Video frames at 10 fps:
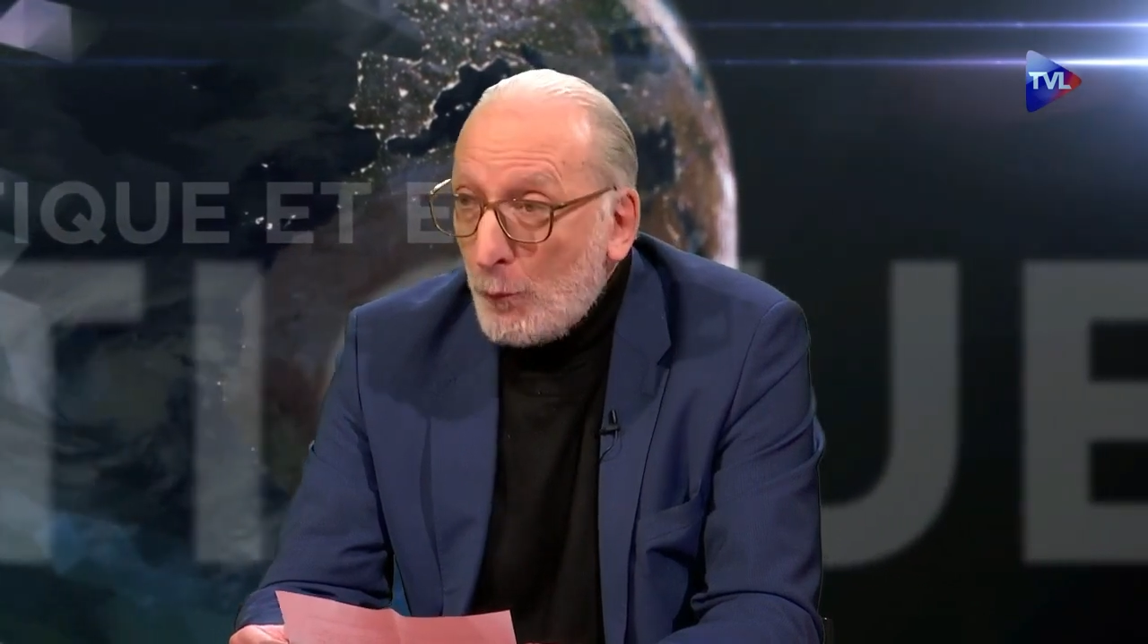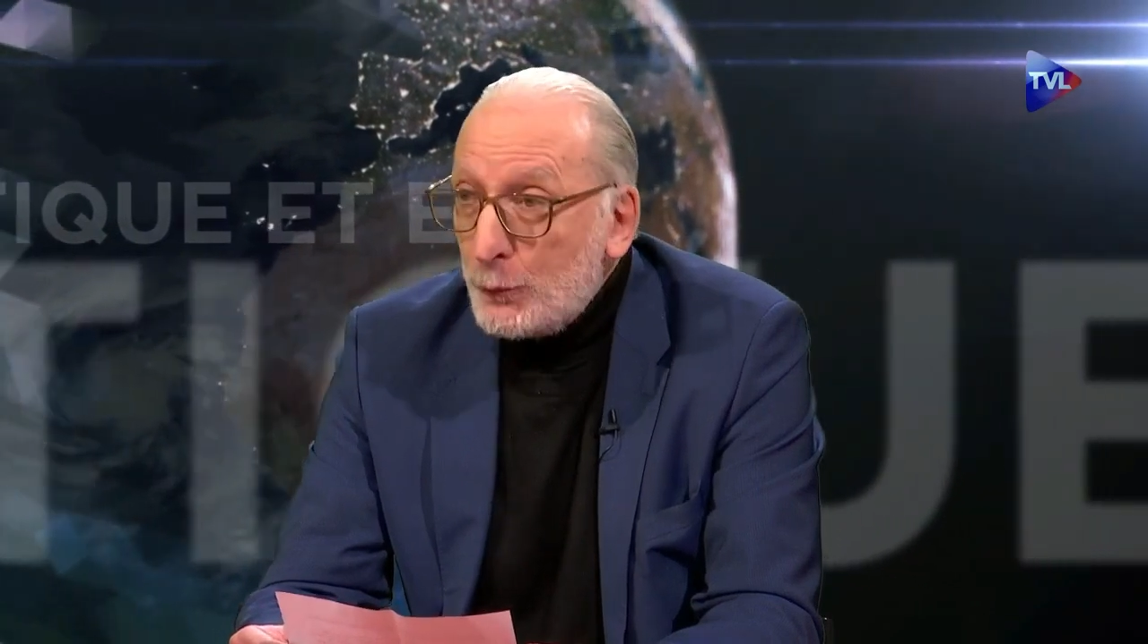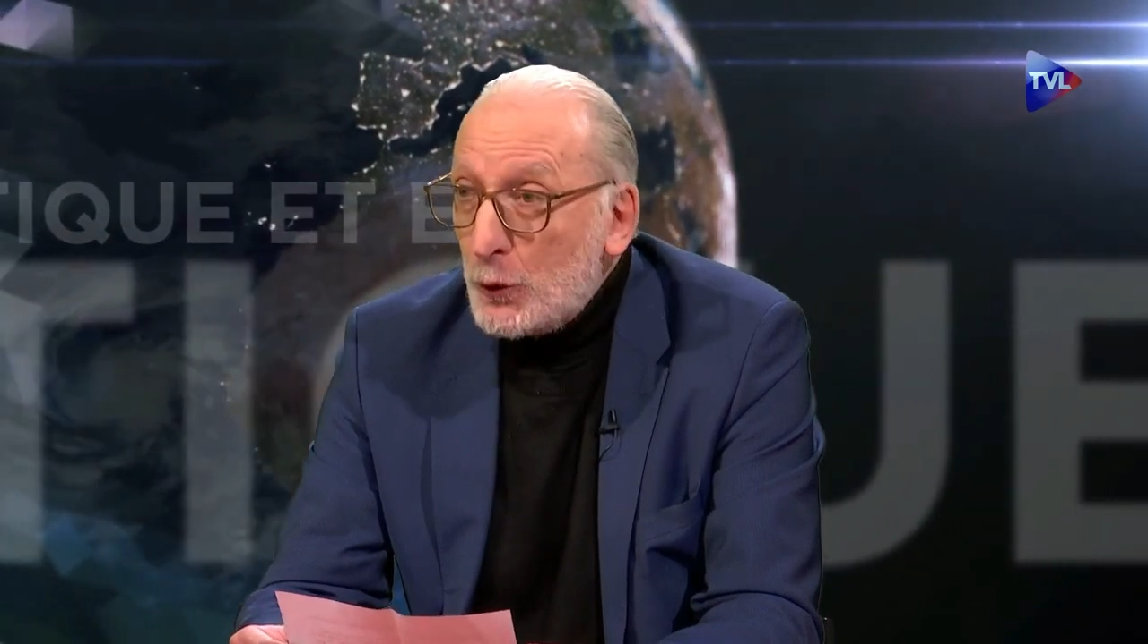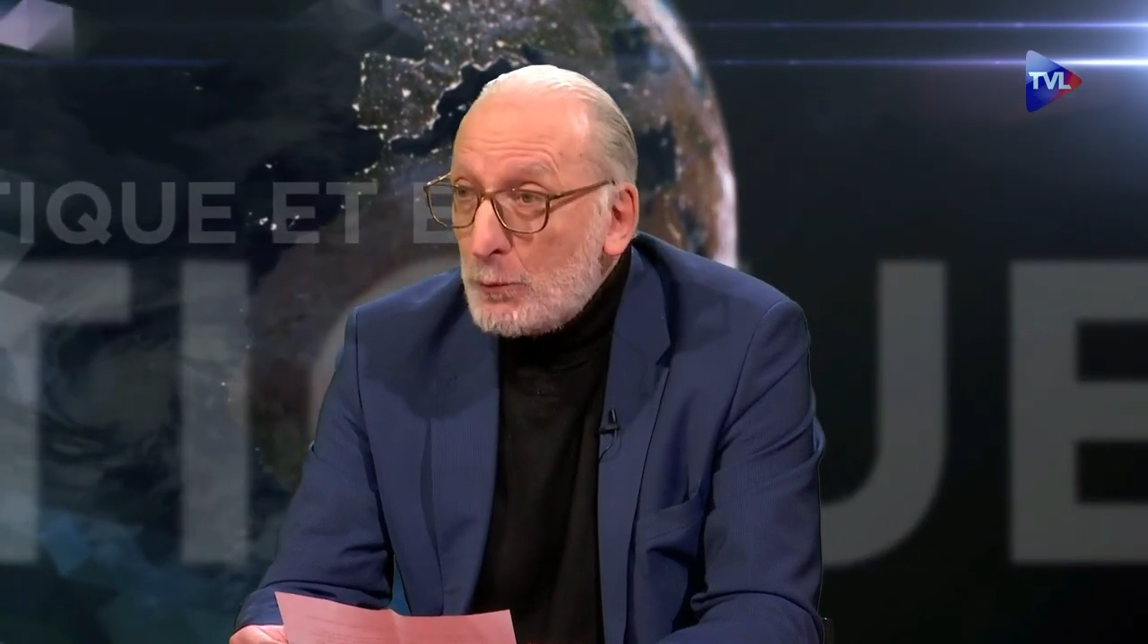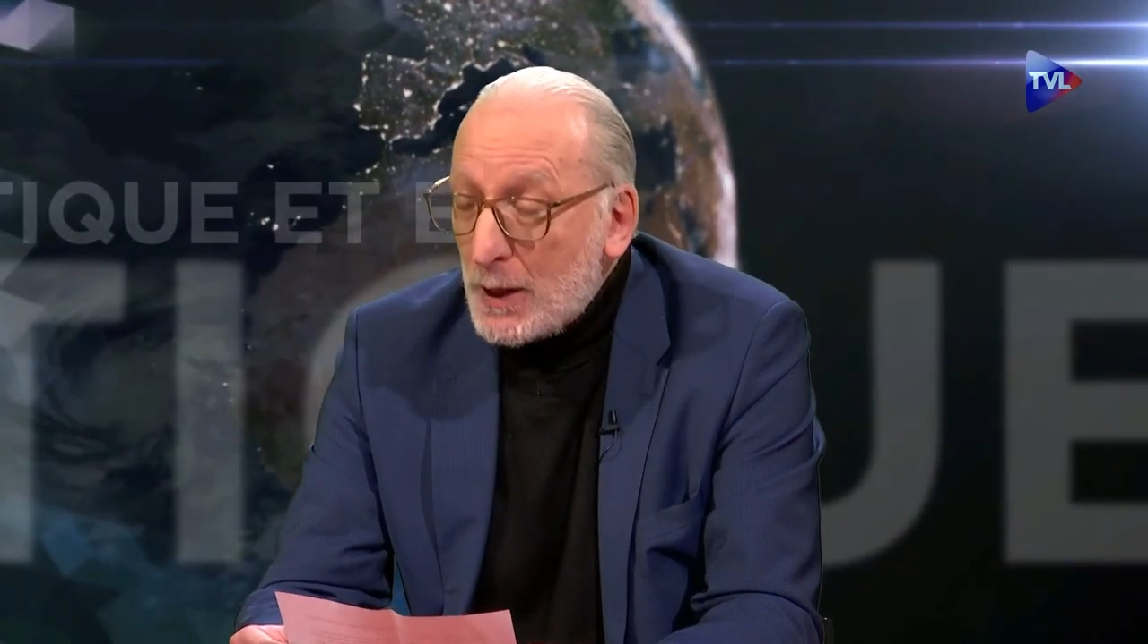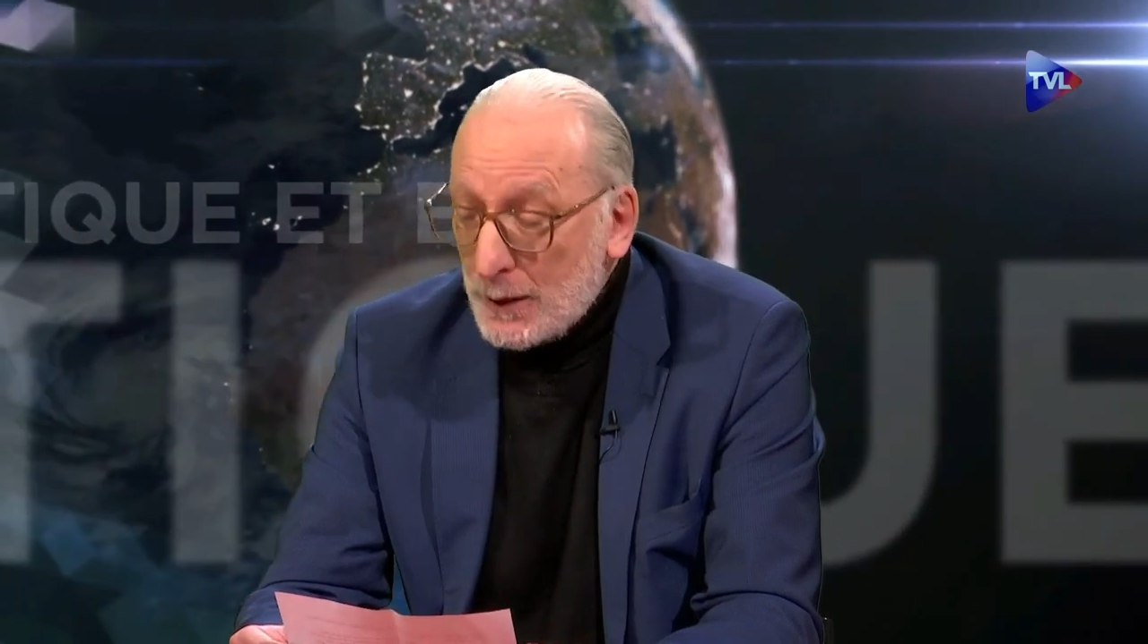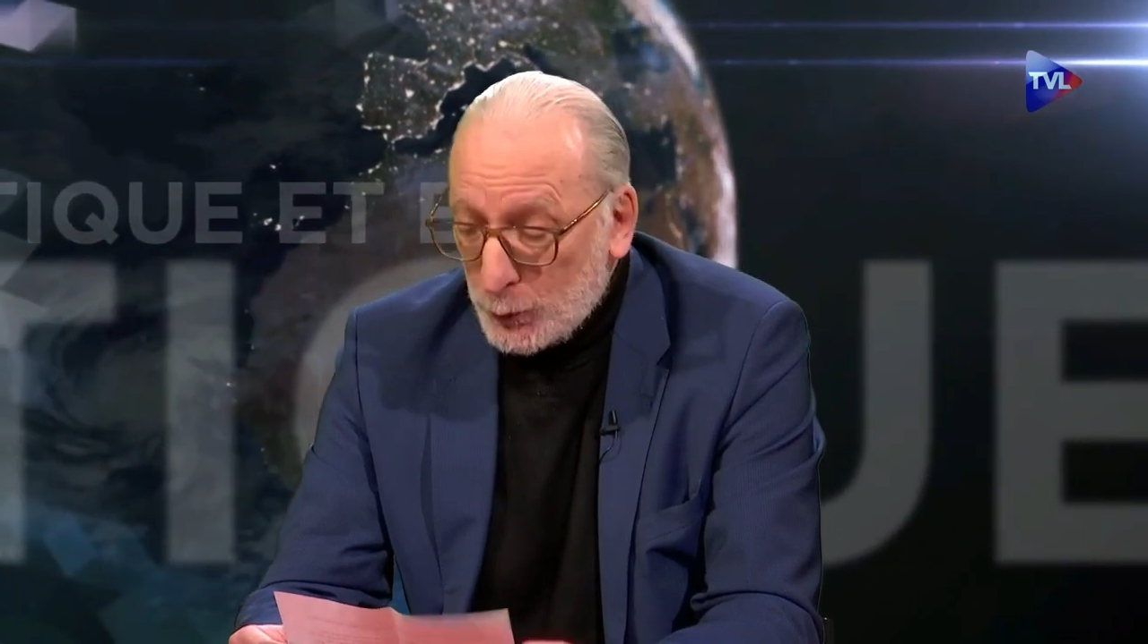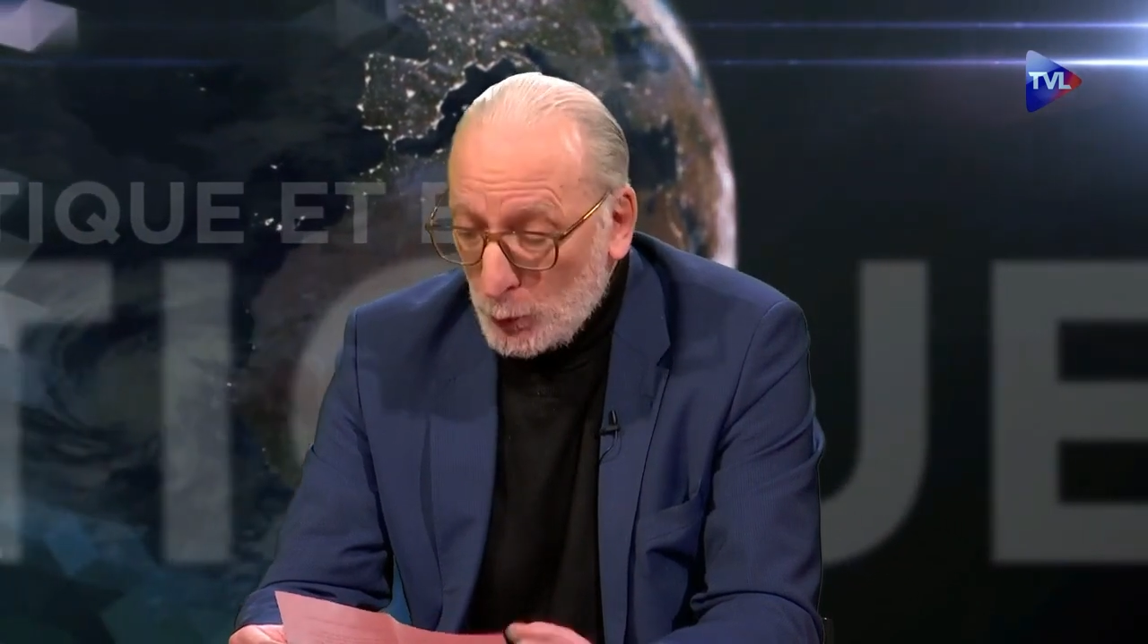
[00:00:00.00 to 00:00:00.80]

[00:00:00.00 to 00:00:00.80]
hommes de main